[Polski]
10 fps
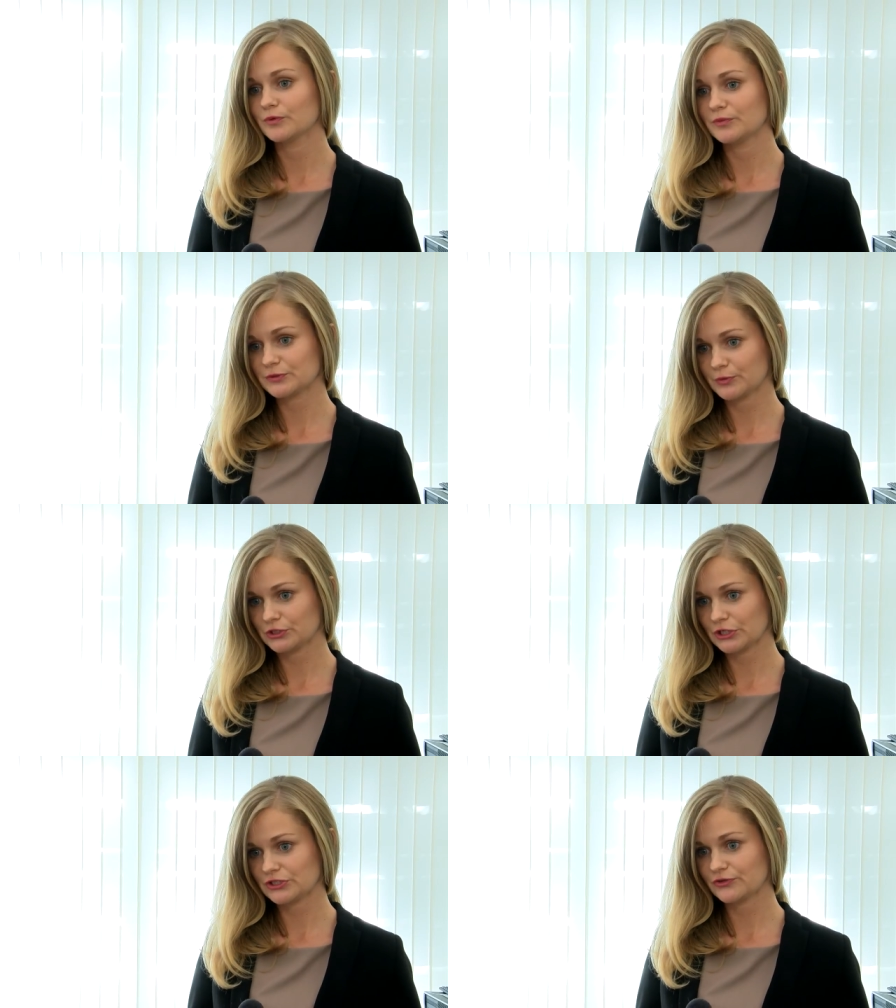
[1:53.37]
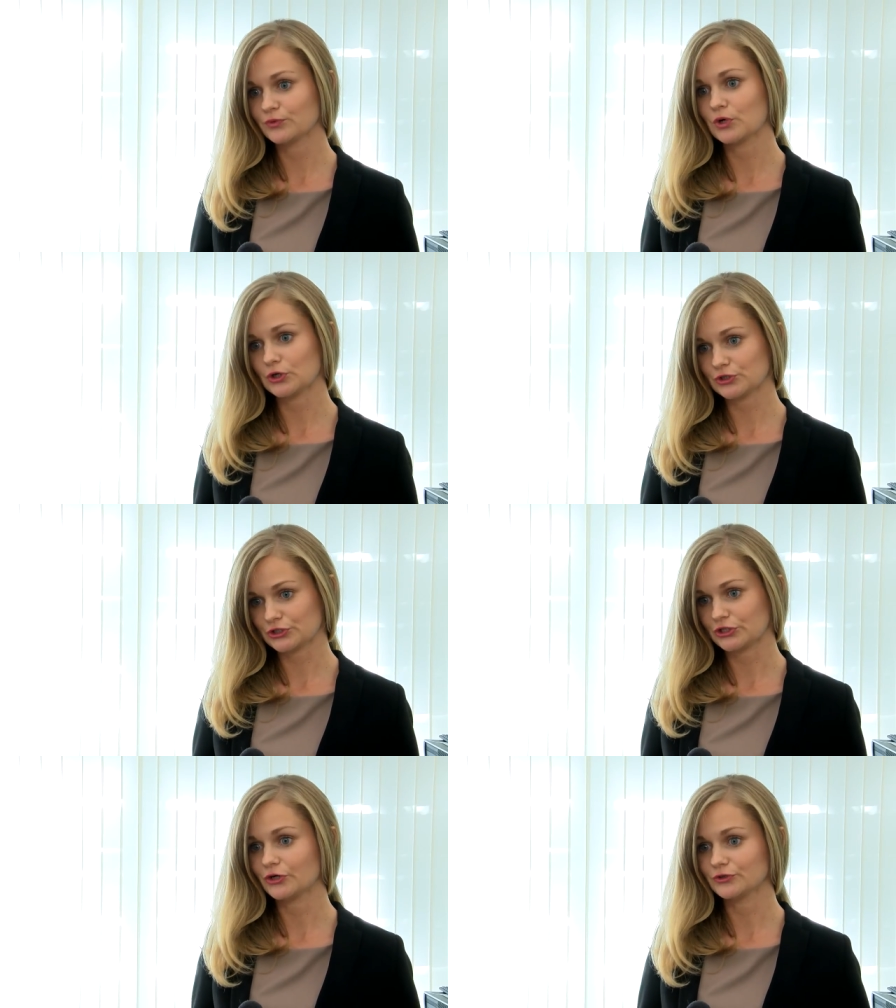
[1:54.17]
bezpieczeństwu gości,
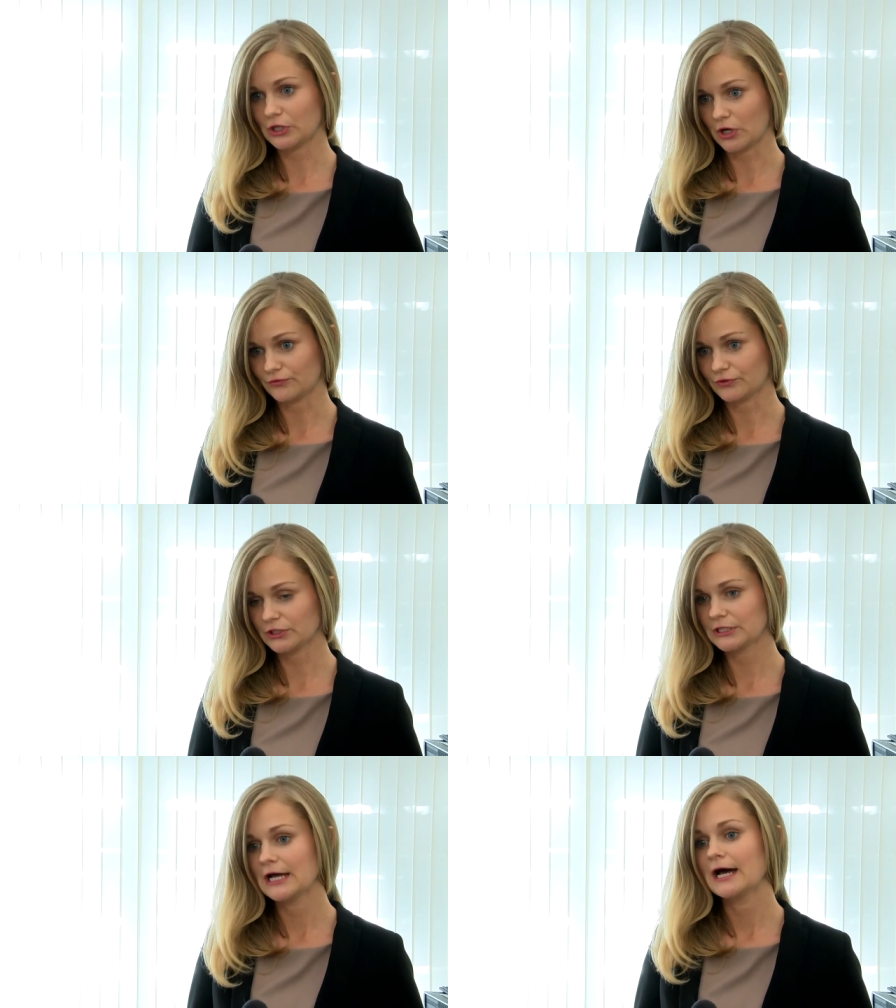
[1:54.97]
gości hotelowych,